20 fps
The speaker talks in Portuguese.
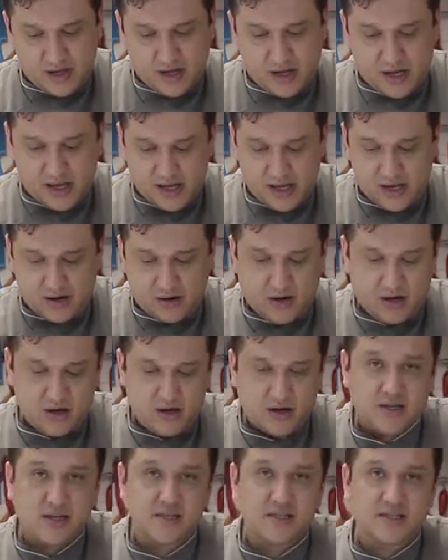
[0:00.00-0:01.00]
Aí agora
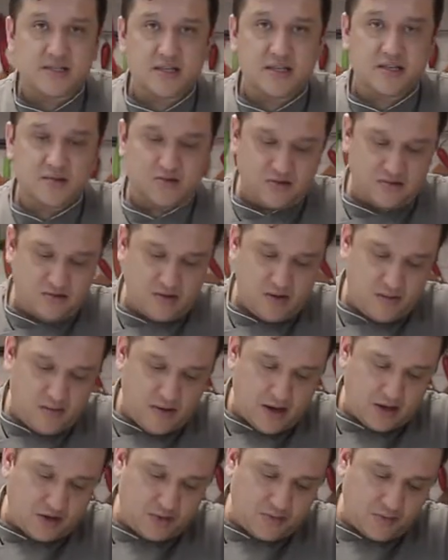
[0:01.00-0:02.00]
eu acrescento
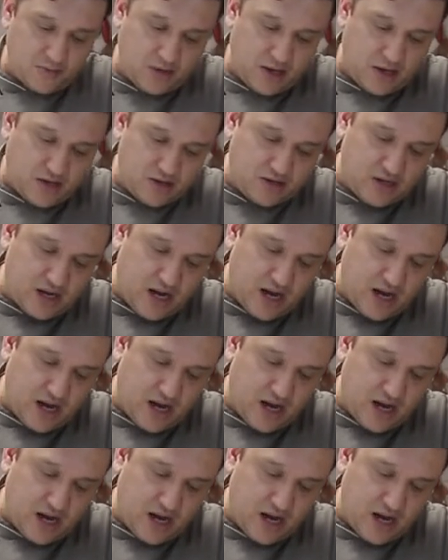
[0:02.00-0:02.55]
mais um pouquinho de